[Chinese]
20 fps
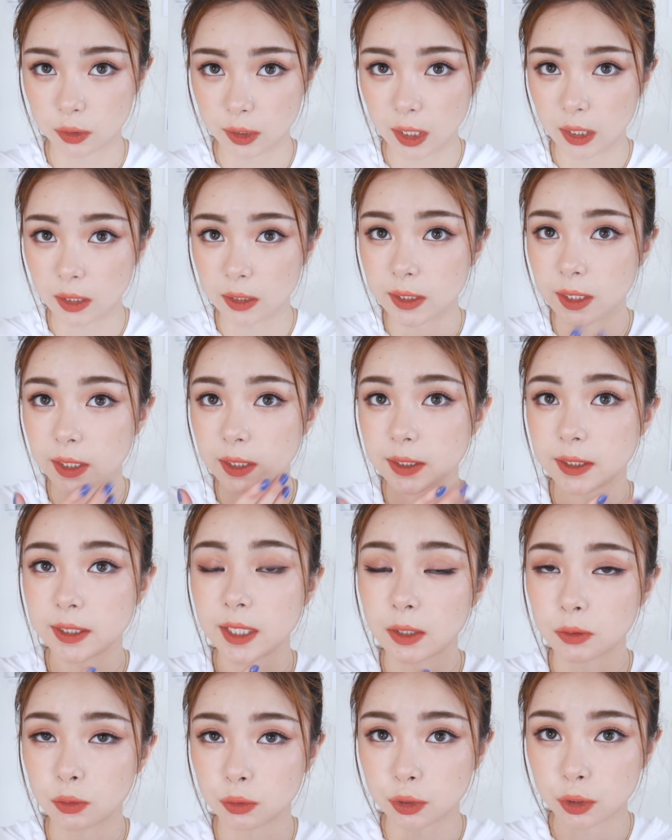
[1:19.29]
第二天一
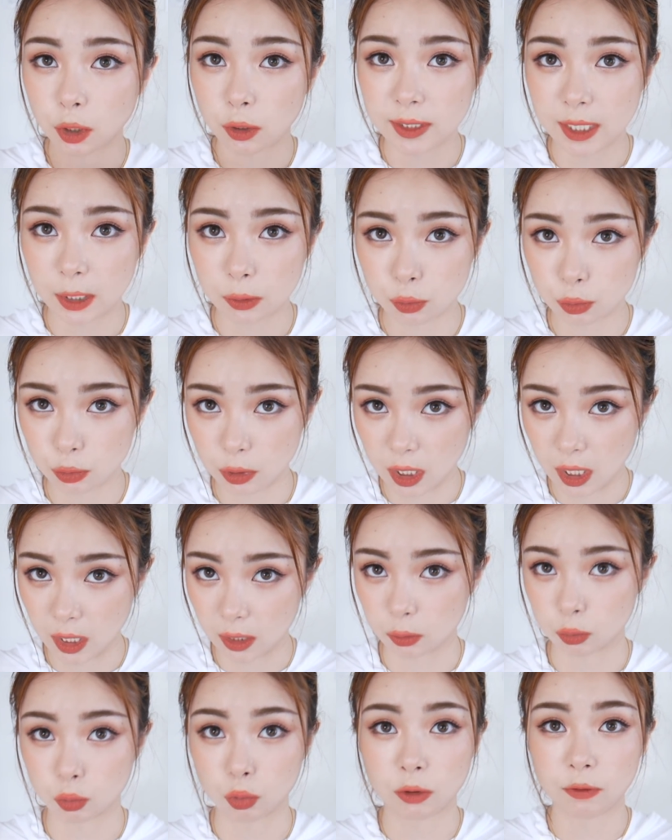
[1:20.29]
下就消下去了
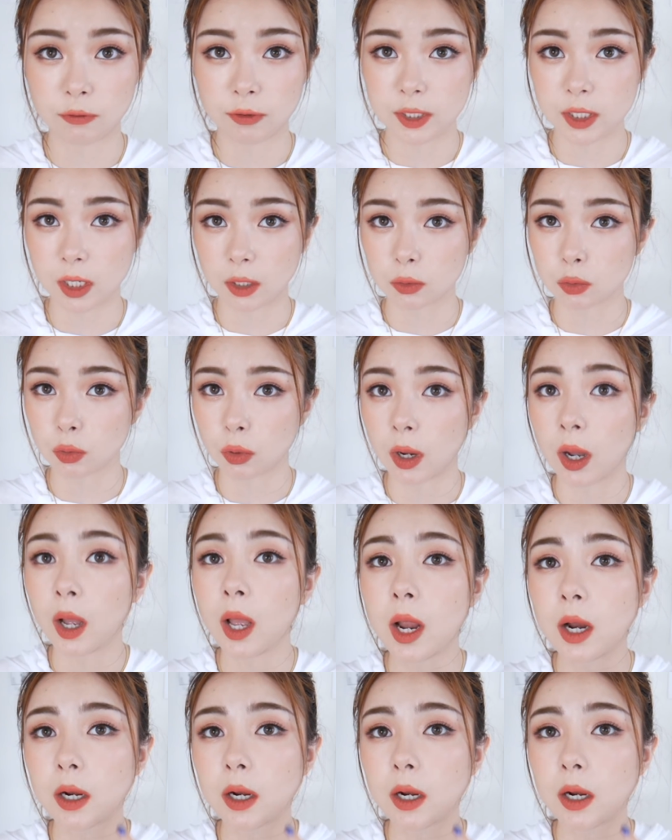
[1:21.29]
很多，非常多。